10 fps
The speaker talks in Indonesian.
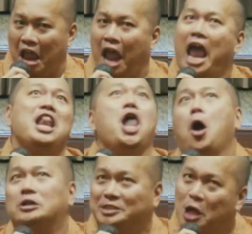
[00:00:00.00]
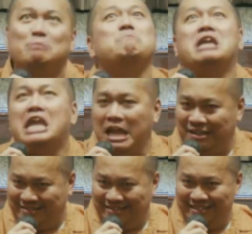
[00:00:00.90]
Hello, it's not me.
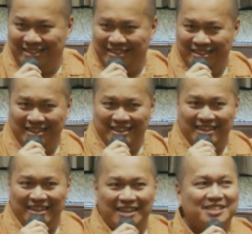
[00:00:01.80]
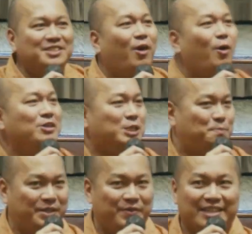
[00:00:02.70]
It's the Holy
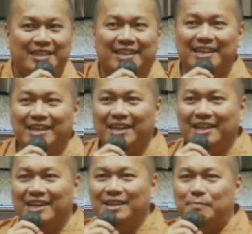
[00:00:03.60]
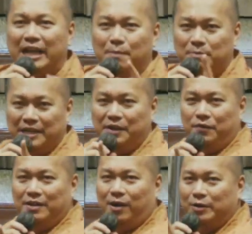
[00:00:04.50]
Spirit. But I believe
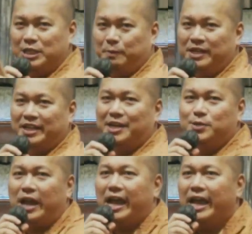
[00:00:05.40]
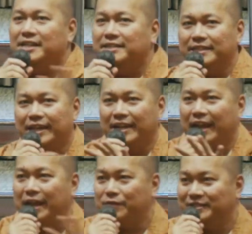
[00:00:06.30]
Holy Spirit can do anything and
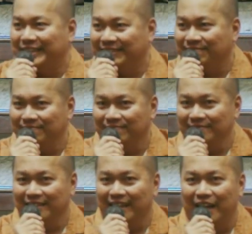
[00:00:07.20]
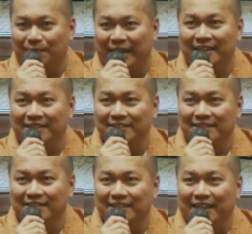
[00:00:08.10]
everything. Amen,
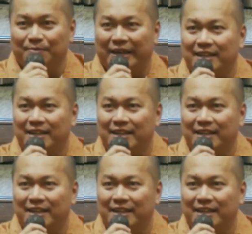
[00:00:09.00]
amen.